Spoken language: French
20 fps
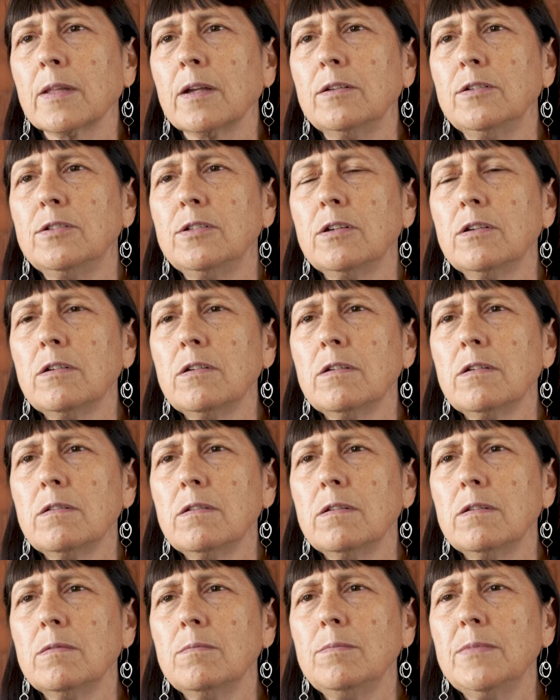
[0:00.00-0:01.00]
de
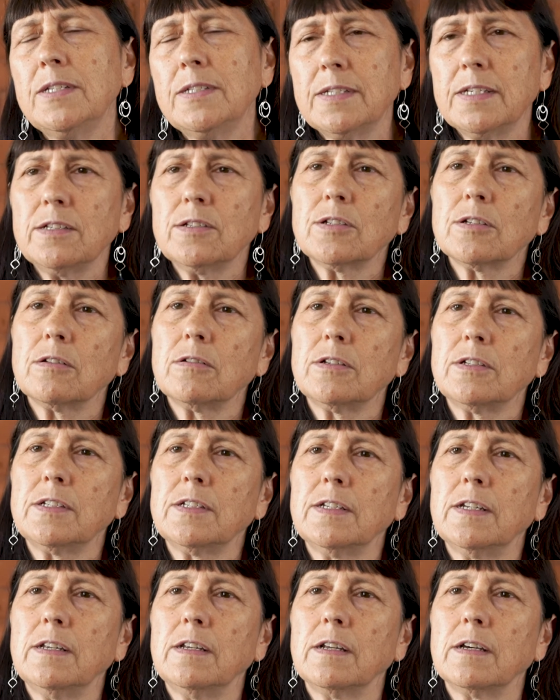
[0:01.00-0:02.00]
miser sur le
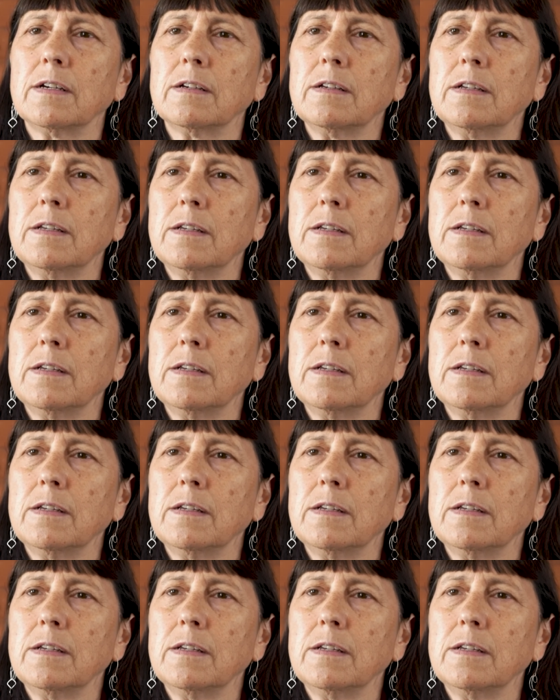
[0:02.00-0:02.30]
Sénat.